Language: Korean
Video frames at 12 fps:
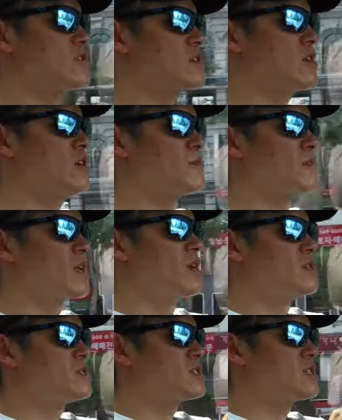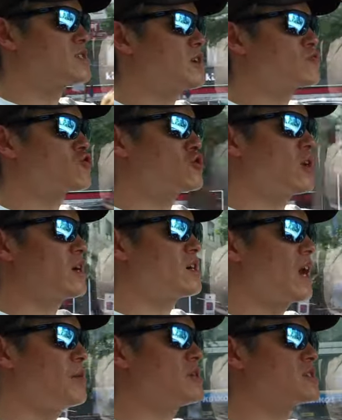것처럼 직접
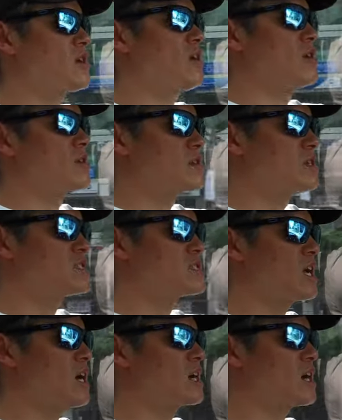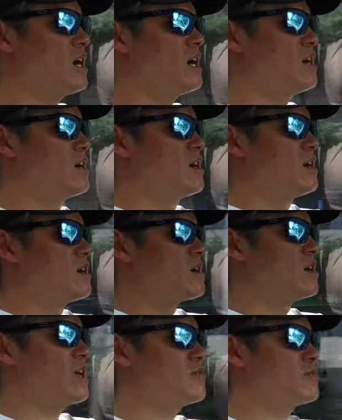주행을 하면서 이 차가
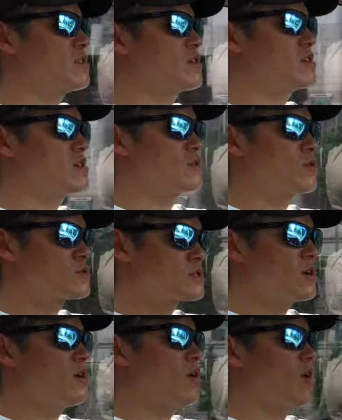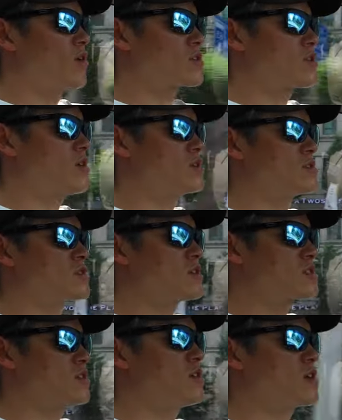하이브리드로서 어떤
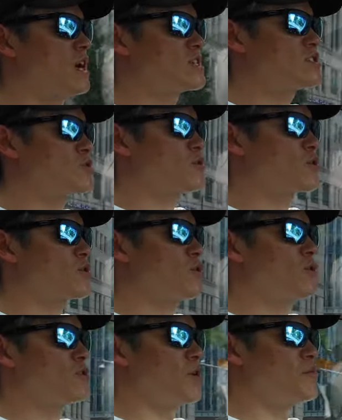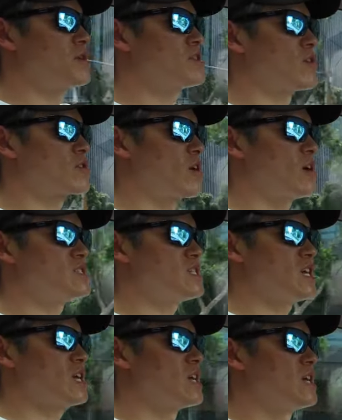특성을 가지고 있고 연비는
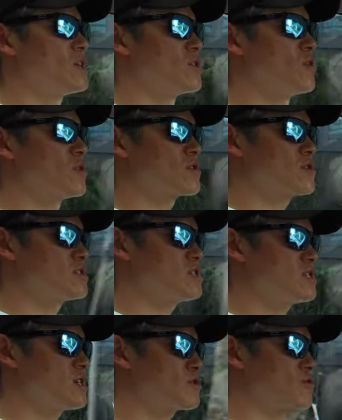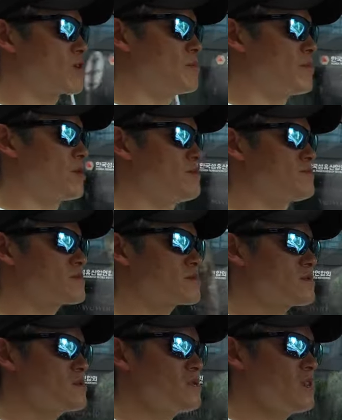어떠한지, 이런 것들을 실제적으로 한번
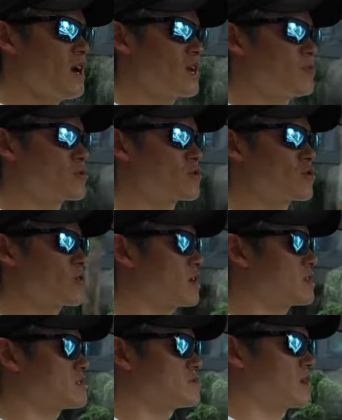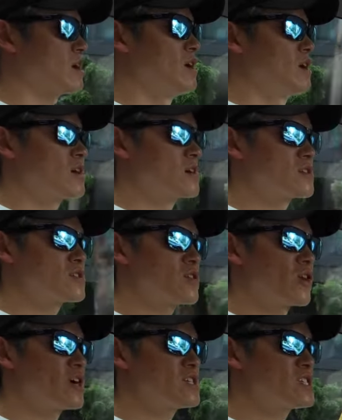알아보도록 하겠습니다. 그래서
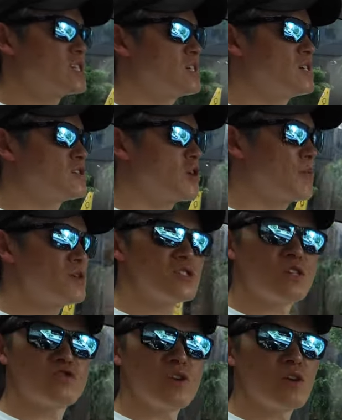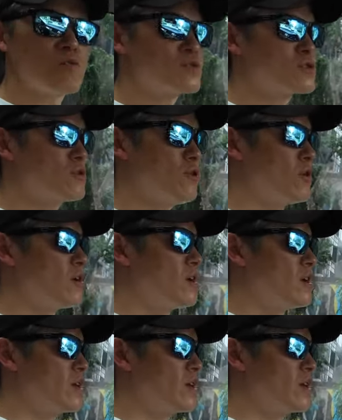저희가 지금 첫 번째 주행 코스로